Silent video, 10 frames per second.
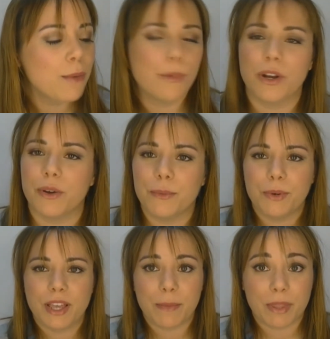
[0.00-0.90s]
Bueno,
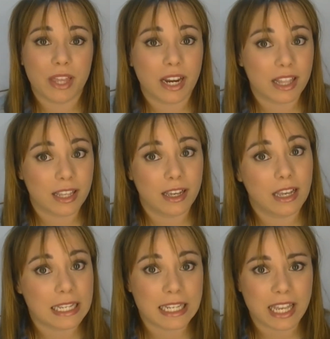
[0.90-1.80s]
voy a empezar
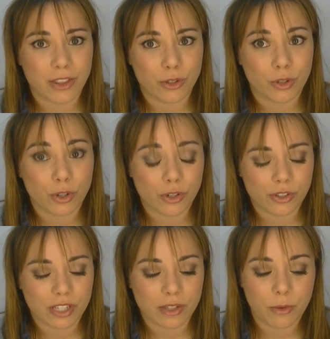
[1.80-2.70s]
enseñándoos todos
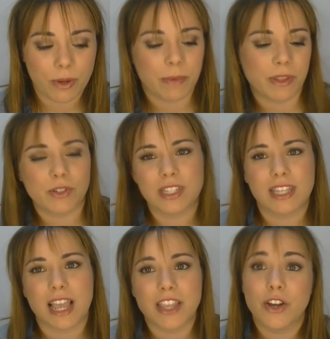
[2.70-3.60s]
los descubrimientos de
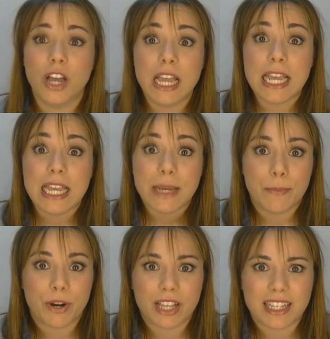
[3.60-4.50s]
este año
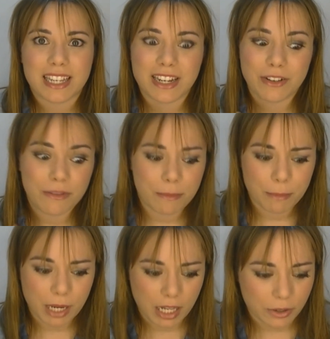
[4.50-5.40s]
porque si no
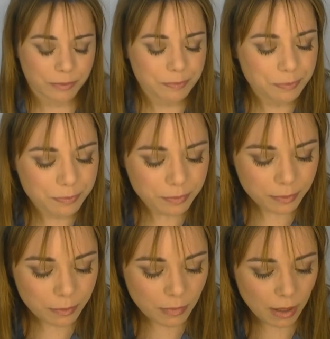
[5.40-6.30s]
me lío.
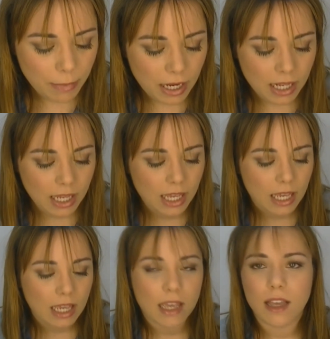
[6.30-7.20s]
Vale,
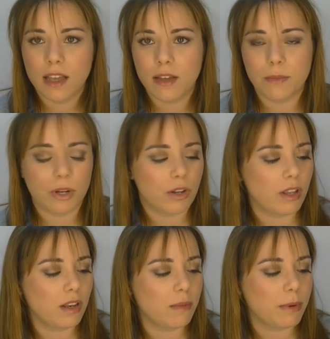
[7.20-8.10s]
eh, bueno,
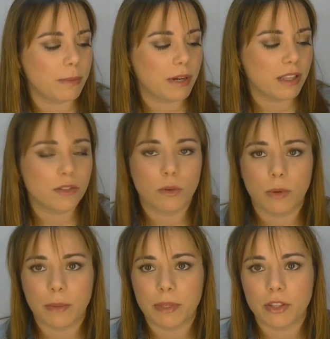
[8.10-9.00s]
el primer
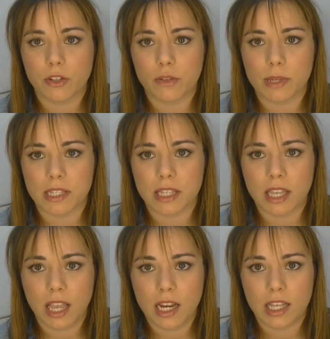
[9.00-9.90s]
descubrimiento que os voy a
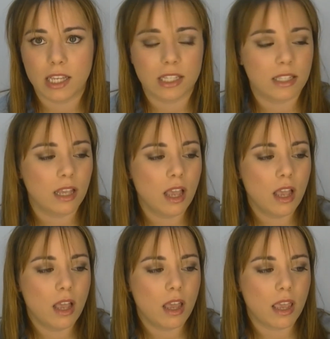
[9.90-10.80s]
enseñar es
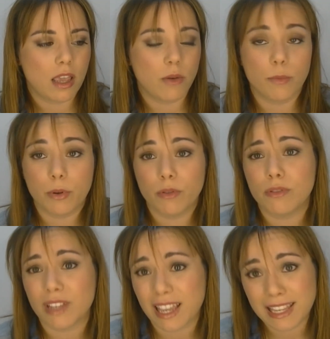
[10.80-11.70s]
eh, un
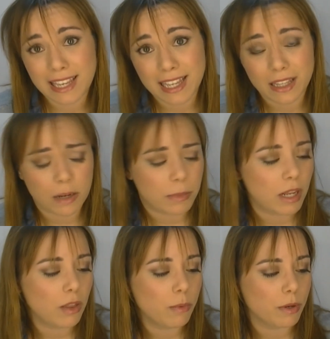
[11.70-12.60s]
producto que ya he
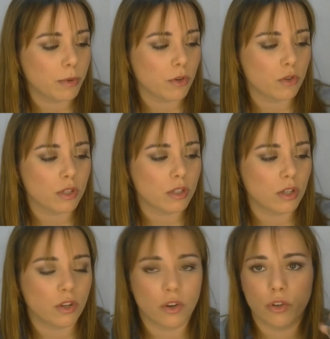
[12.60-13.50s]
terminado, pero bueno, os
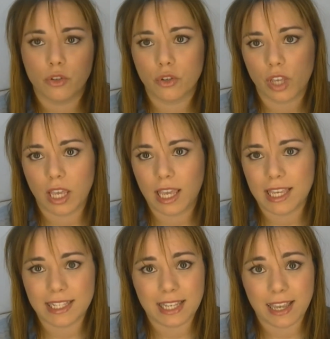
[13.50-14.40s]
enseño otro que
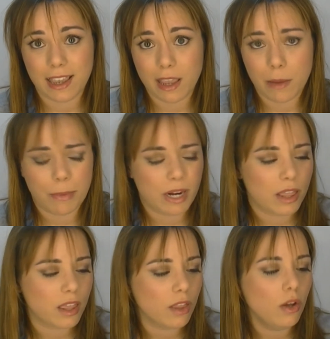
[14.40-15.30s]
es eh,
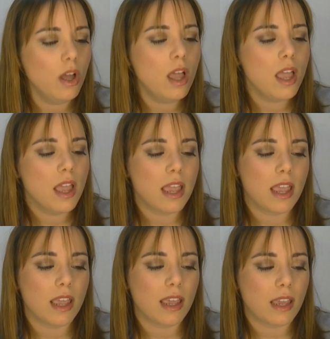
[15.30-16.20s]
parecido.
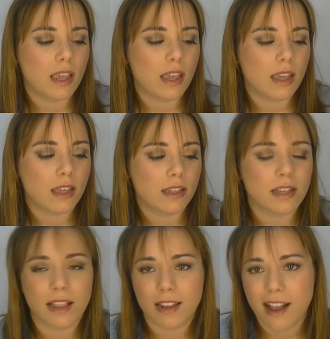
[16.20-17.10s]

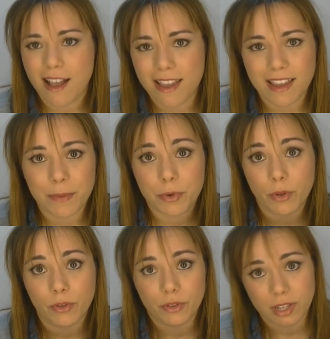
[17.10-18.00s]
saldrá en
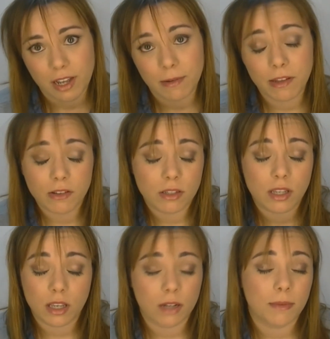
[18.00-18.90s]
productos acabados
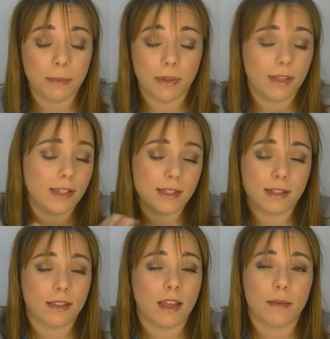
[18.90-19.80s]
y como podéis
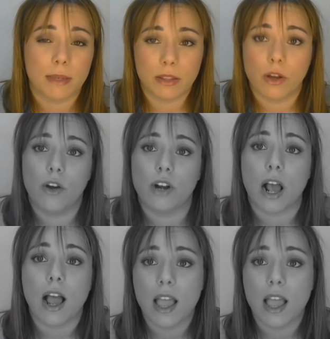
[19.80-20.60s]
estar viendo ahora.